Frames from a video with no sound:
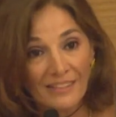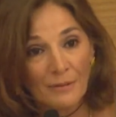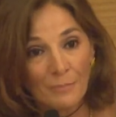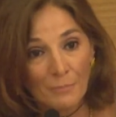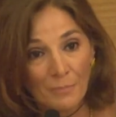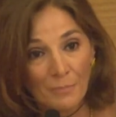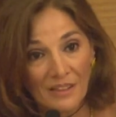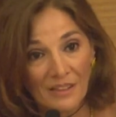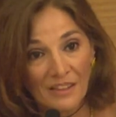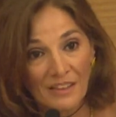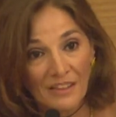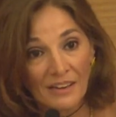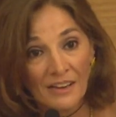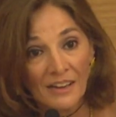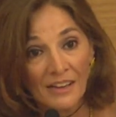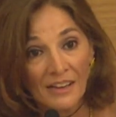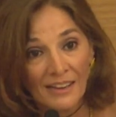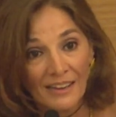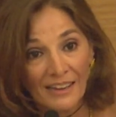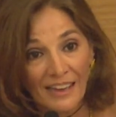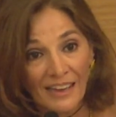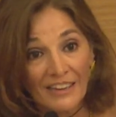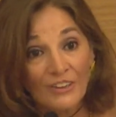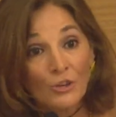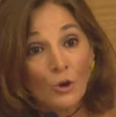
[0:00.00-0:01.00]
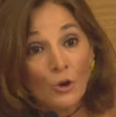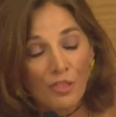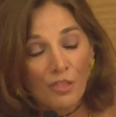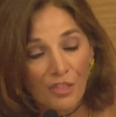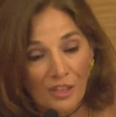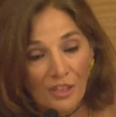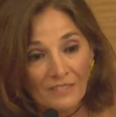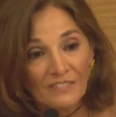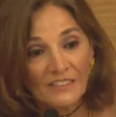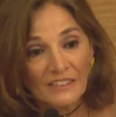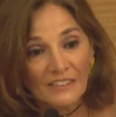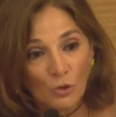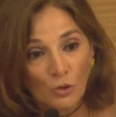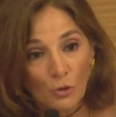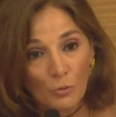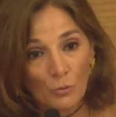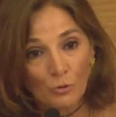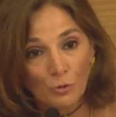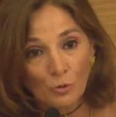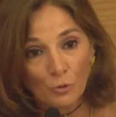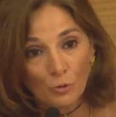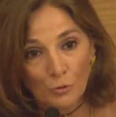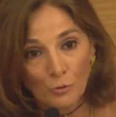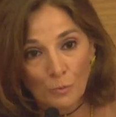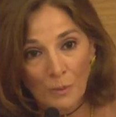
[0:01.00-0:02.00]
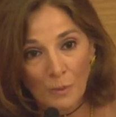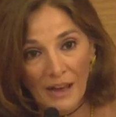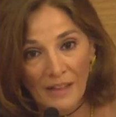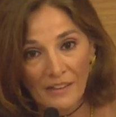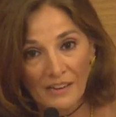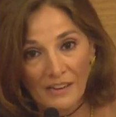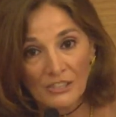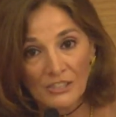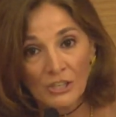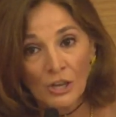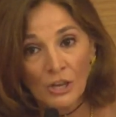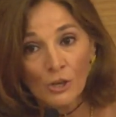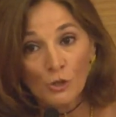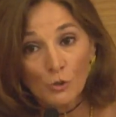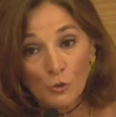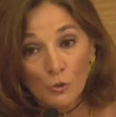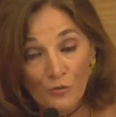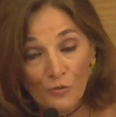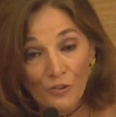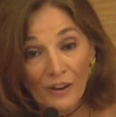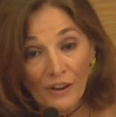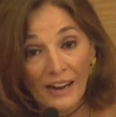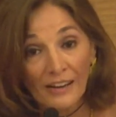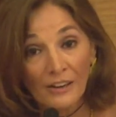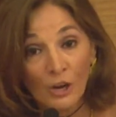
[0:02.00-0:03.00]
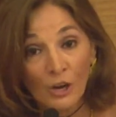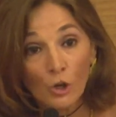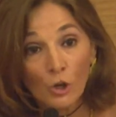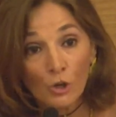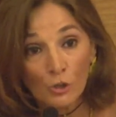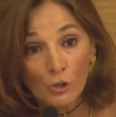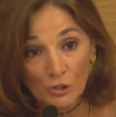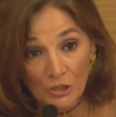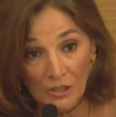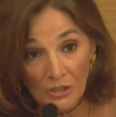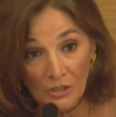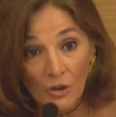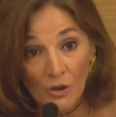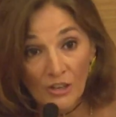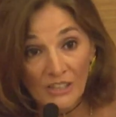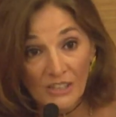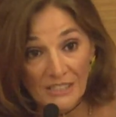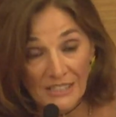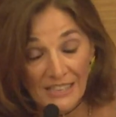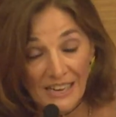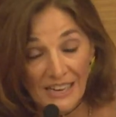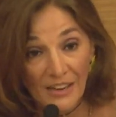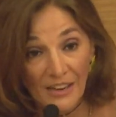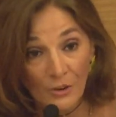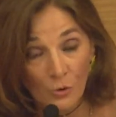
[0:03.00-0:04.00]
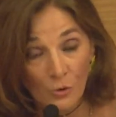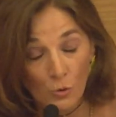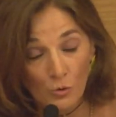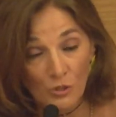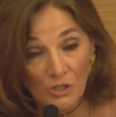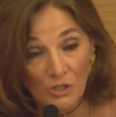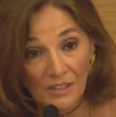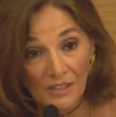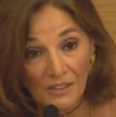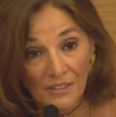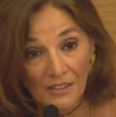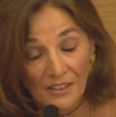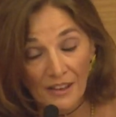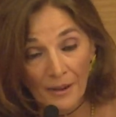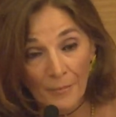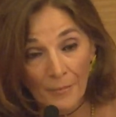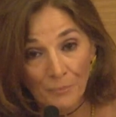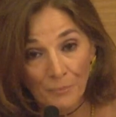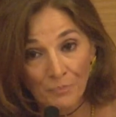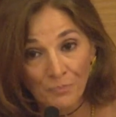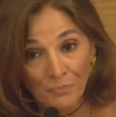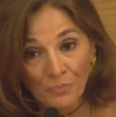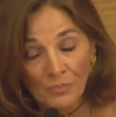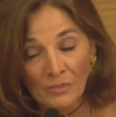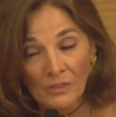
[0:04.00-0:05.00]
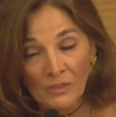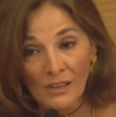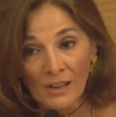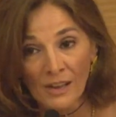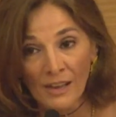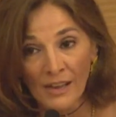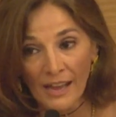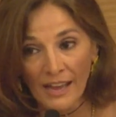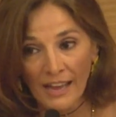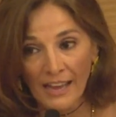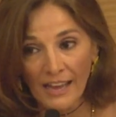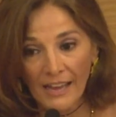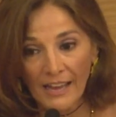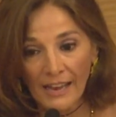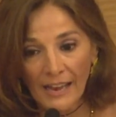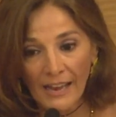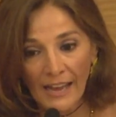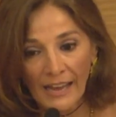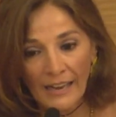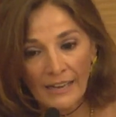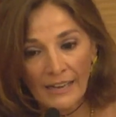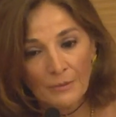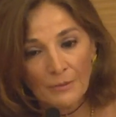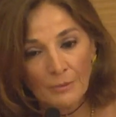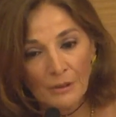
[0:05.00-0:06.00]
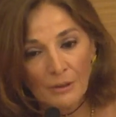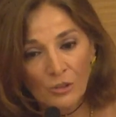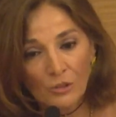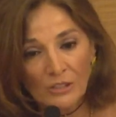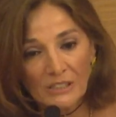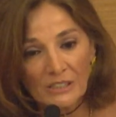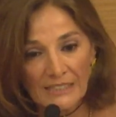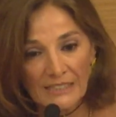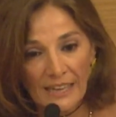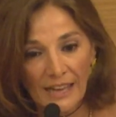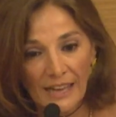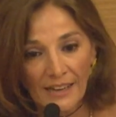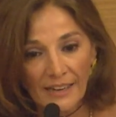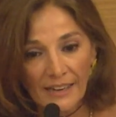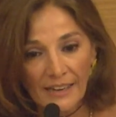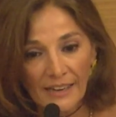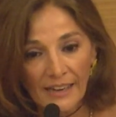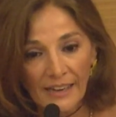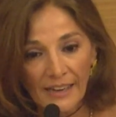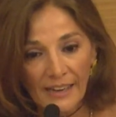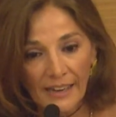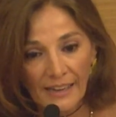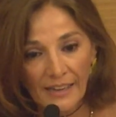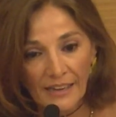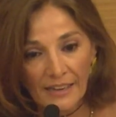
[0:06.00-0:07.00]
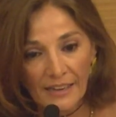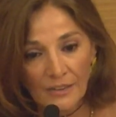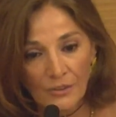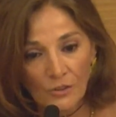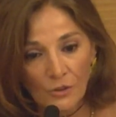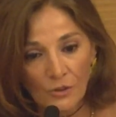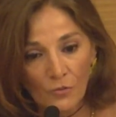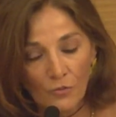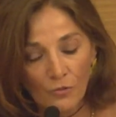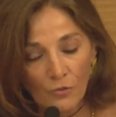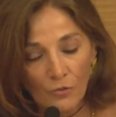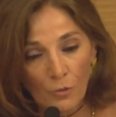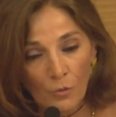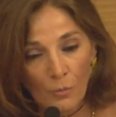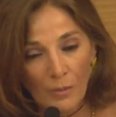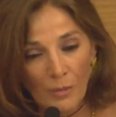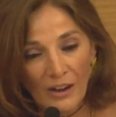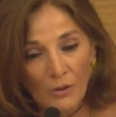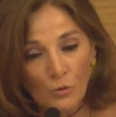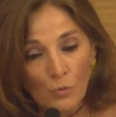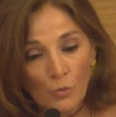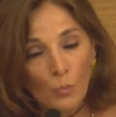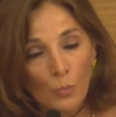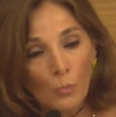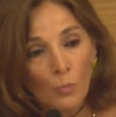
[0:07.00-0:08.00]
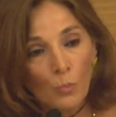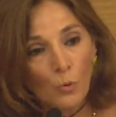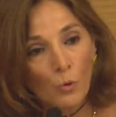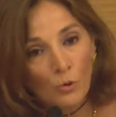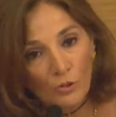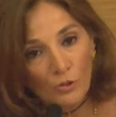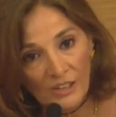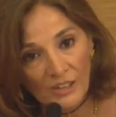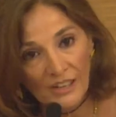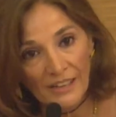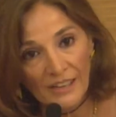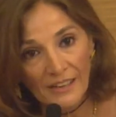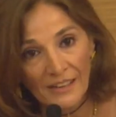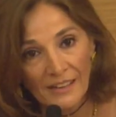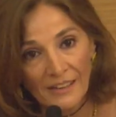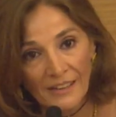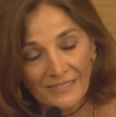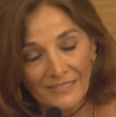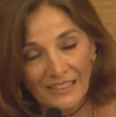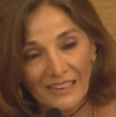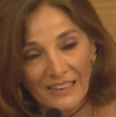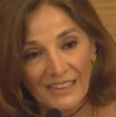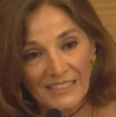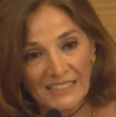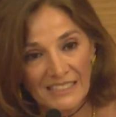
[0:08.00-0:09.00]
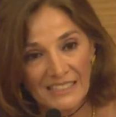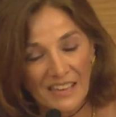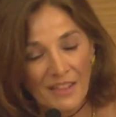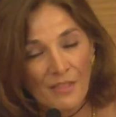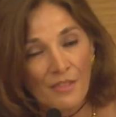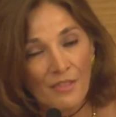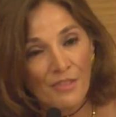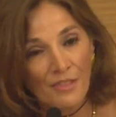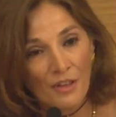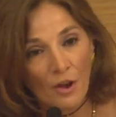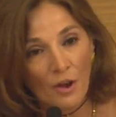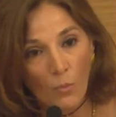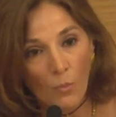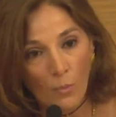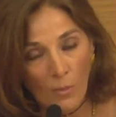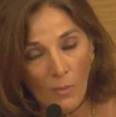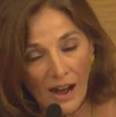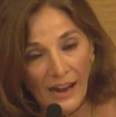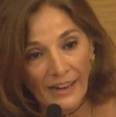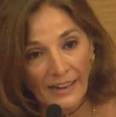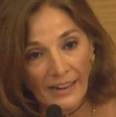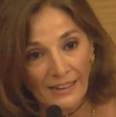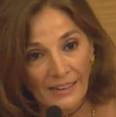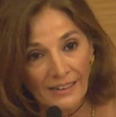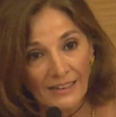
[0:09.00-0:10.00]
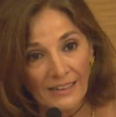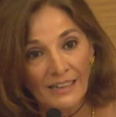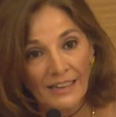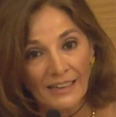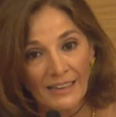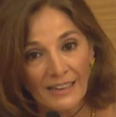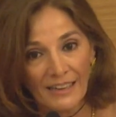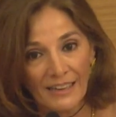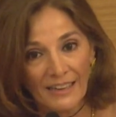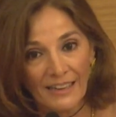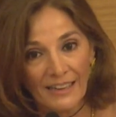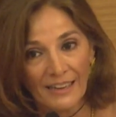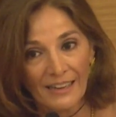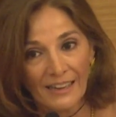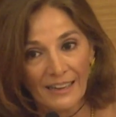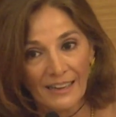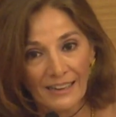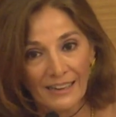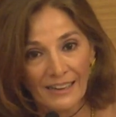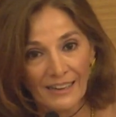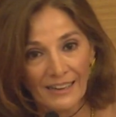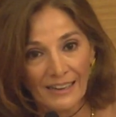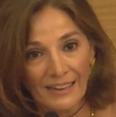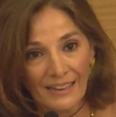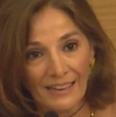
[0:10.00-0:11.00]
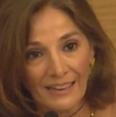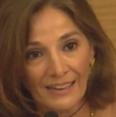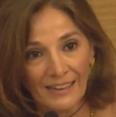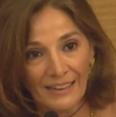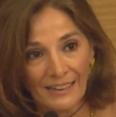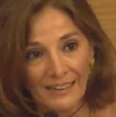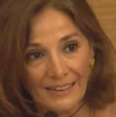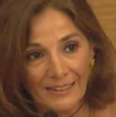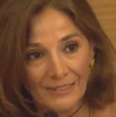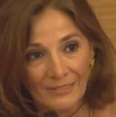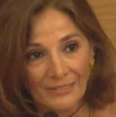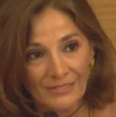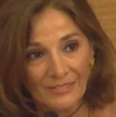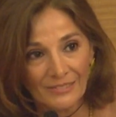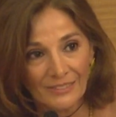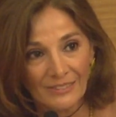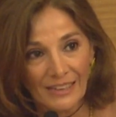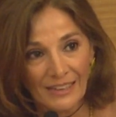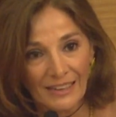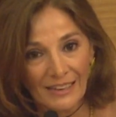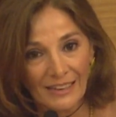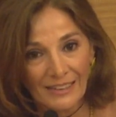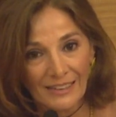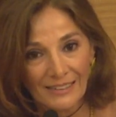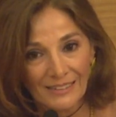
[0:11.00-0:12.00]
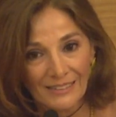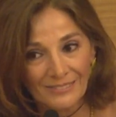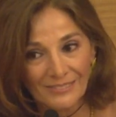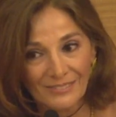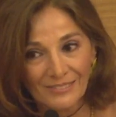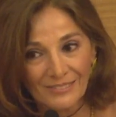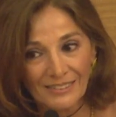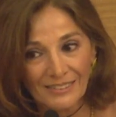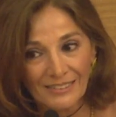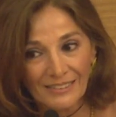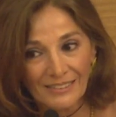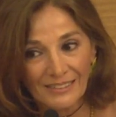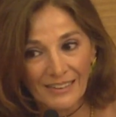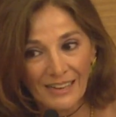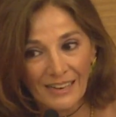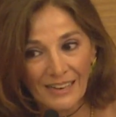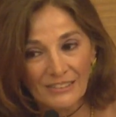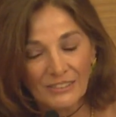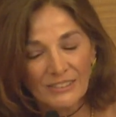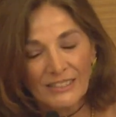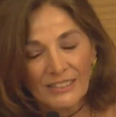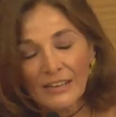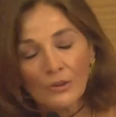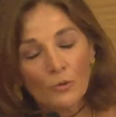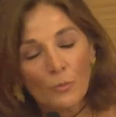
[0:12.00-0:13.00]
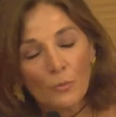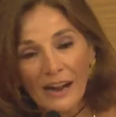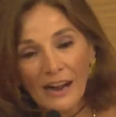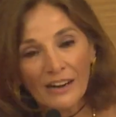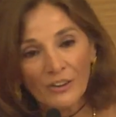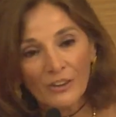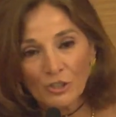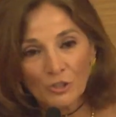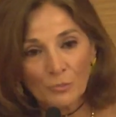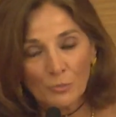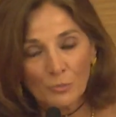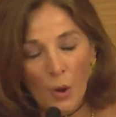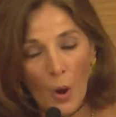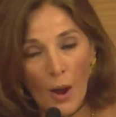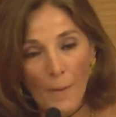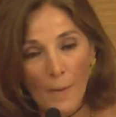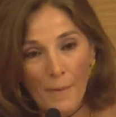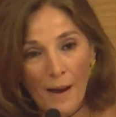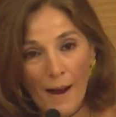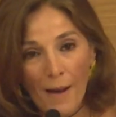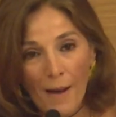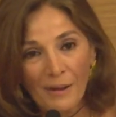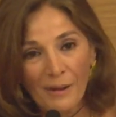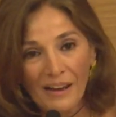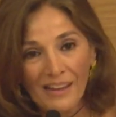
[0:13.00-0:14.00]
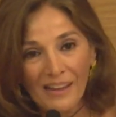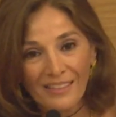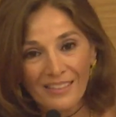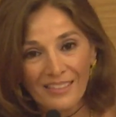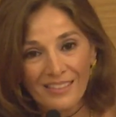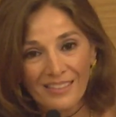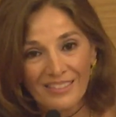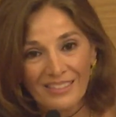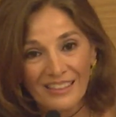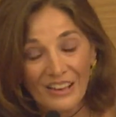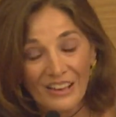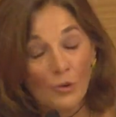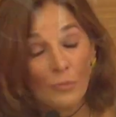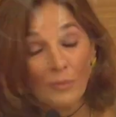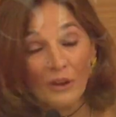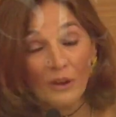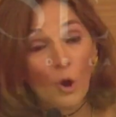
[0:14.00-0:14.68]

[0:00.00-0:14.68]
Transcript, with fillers: de impedir que inocentes como sus padres sufran los rigores de la injusticia. Eh, en nivel de Sangre he querido formar un puzzle de la esencia humana. Eh, el ser humano es capaz de lo